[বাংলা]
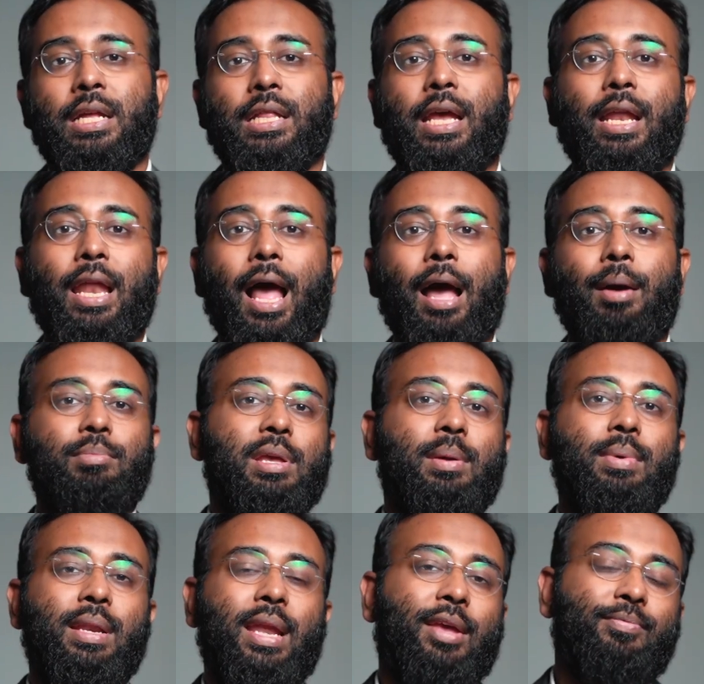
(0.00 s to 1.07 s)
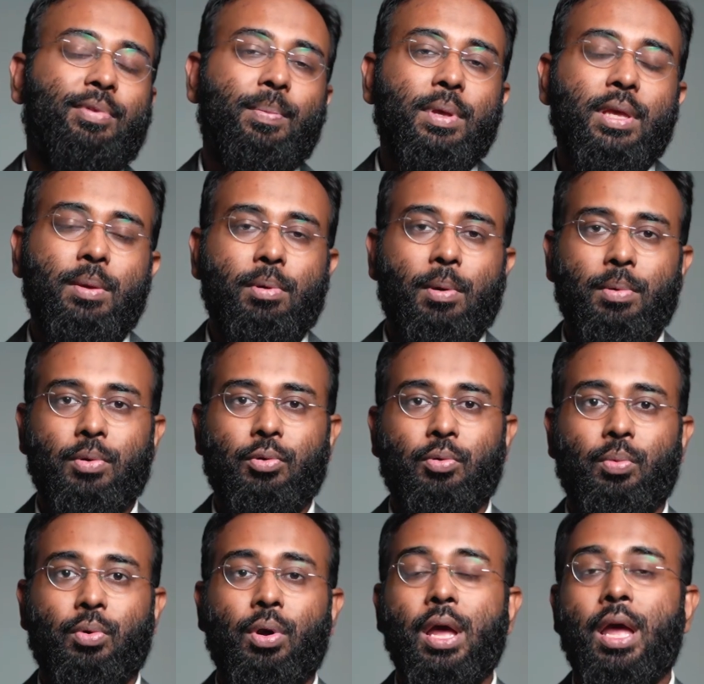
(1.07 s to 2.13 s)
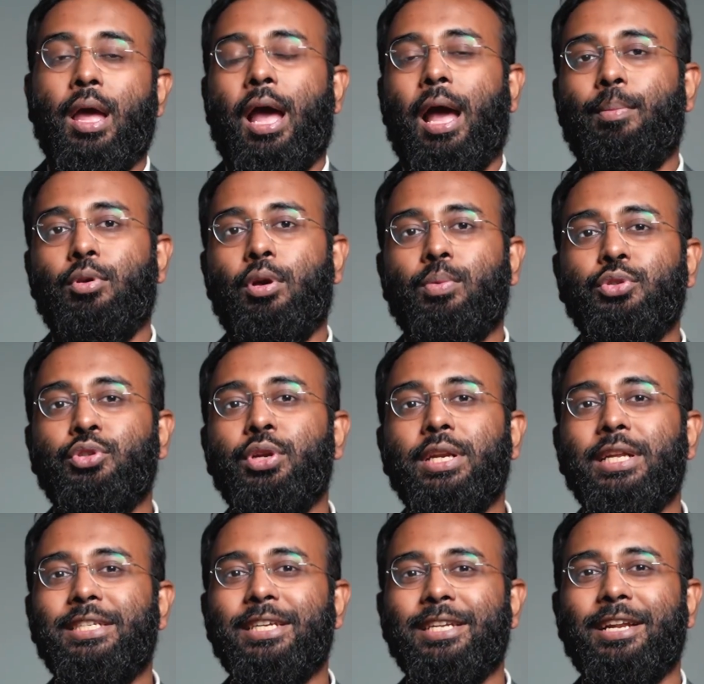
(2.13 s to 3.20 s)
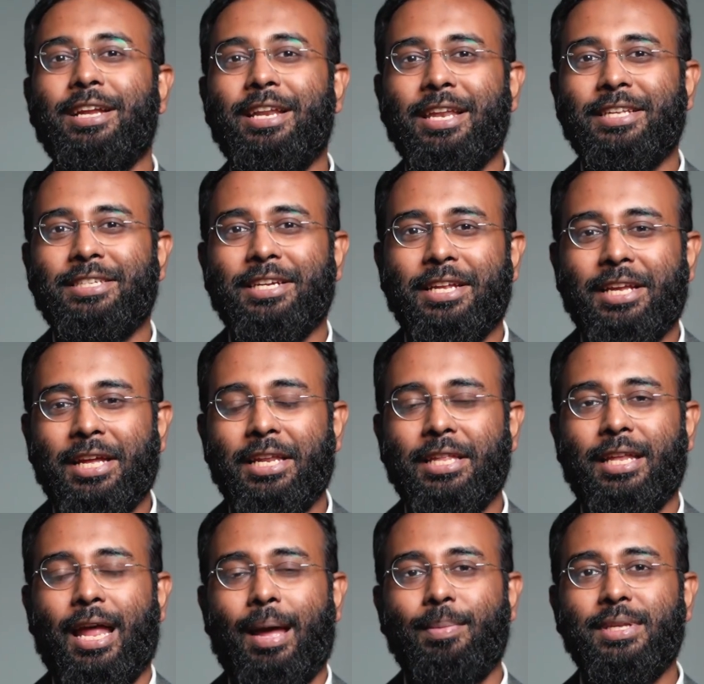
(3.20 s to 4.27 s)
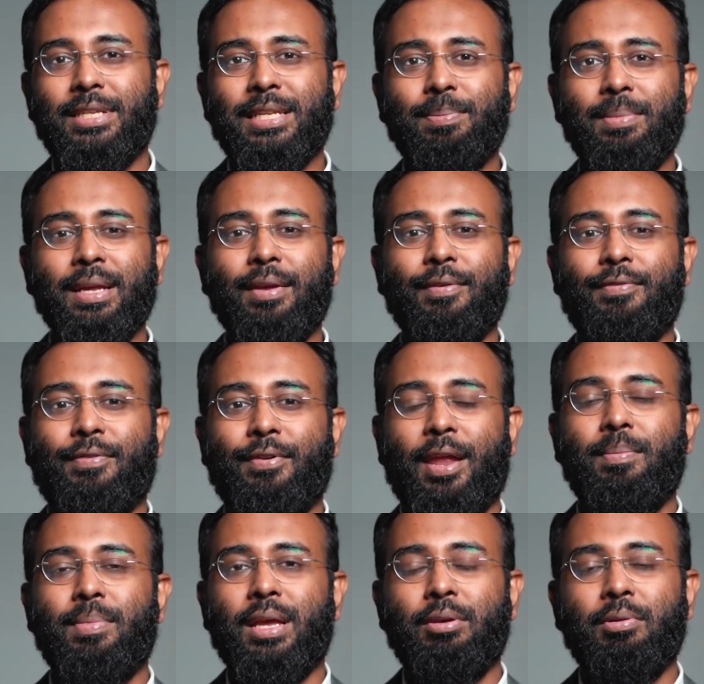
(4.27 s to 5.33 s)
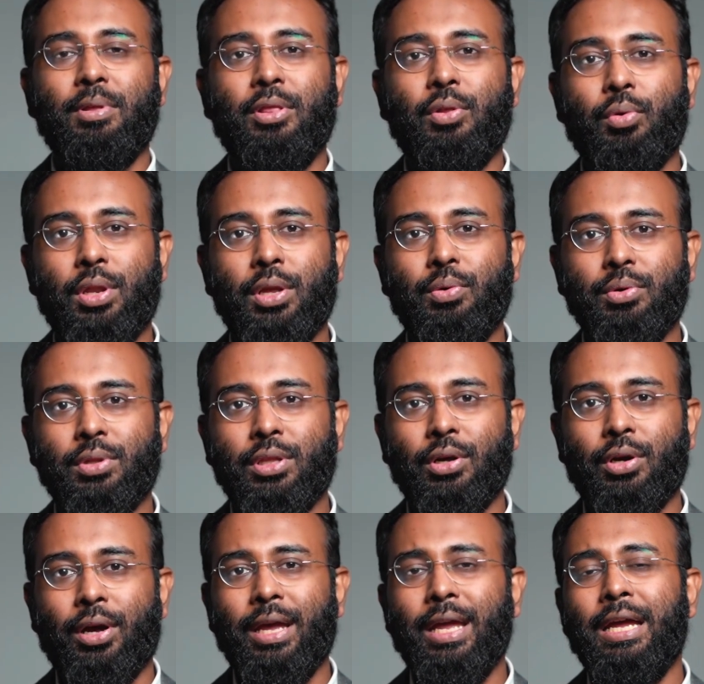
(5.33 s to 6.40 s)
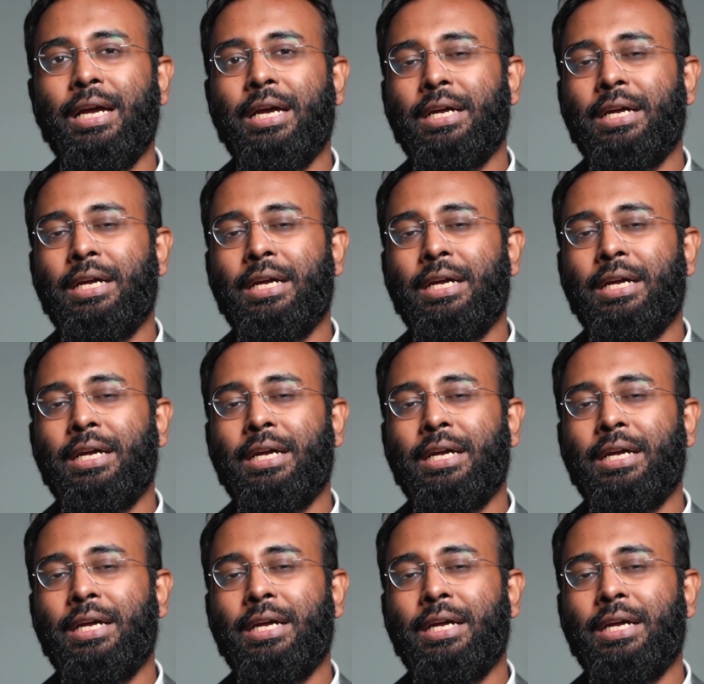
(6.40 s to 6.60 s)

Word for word: তাহলে আমি আমার লাইফ আমি কীভাবে করবো আমি অবশ্যই একটা জেনেরিক লেকচার এখানে দিন আমি জাস্ট আপনাকে ফ্রেমটা কীভাবে তৈরি করতে হয়